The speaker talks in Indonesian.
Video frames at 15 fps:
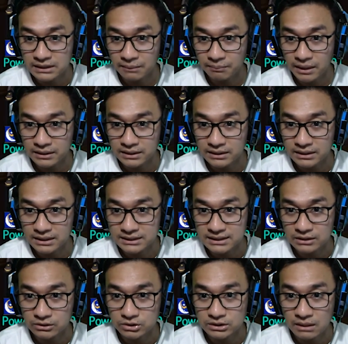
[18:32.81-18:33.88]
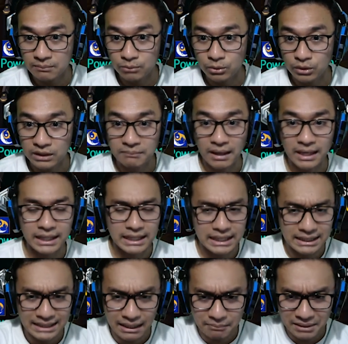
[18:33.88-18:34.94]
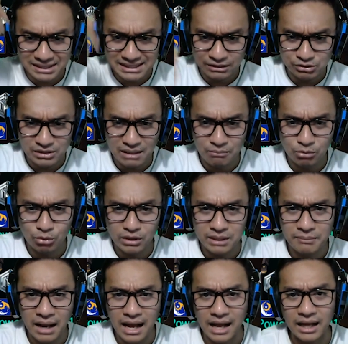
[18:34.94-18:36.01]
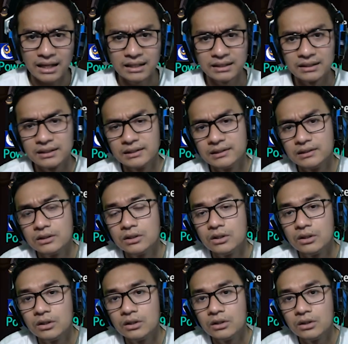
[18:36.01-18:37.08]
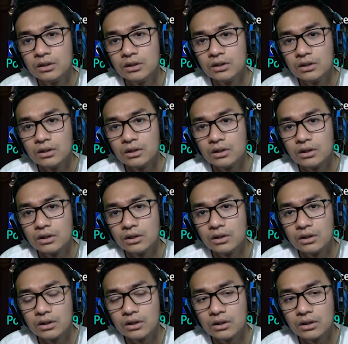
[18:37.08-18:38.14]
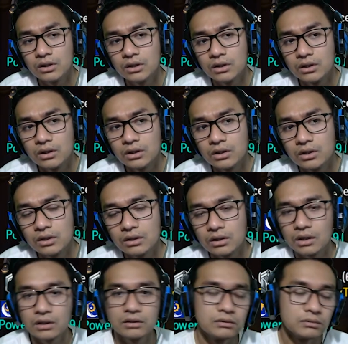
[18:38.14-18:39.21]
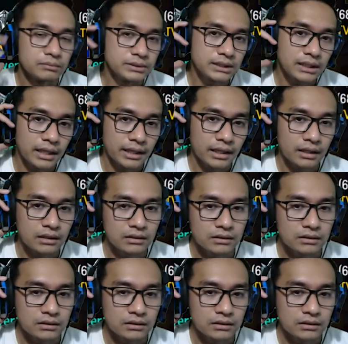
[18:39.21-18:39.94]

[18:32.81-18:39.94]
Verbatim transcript: Siapa yang tertinggi 165? Kita beli 165. Bisa nggak ya?